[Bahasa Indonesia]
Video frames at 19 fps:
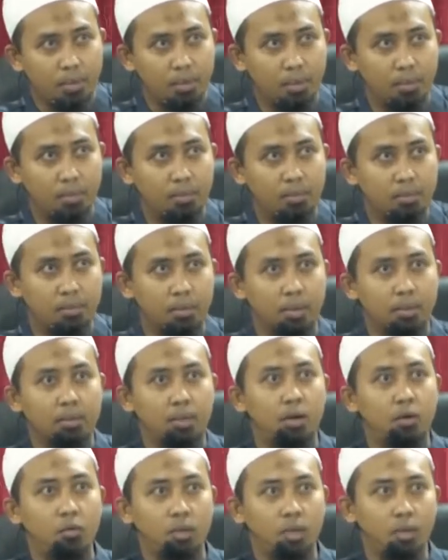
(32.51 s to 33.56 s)
yang
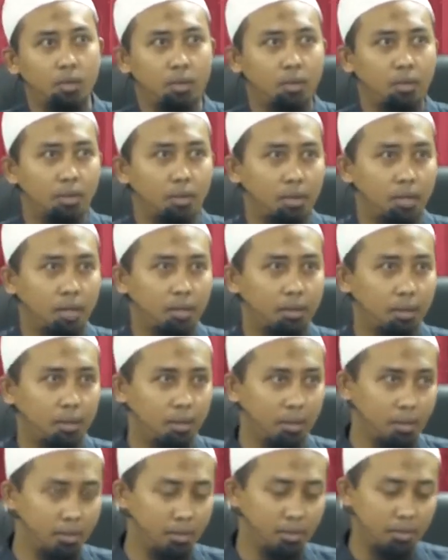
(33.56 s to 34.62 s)
mengetahui niatan
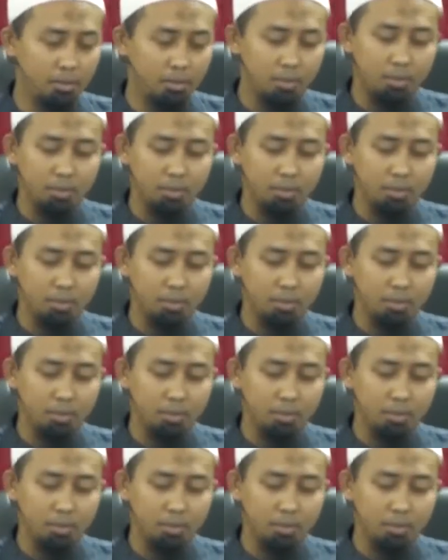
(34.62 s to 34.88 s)
ini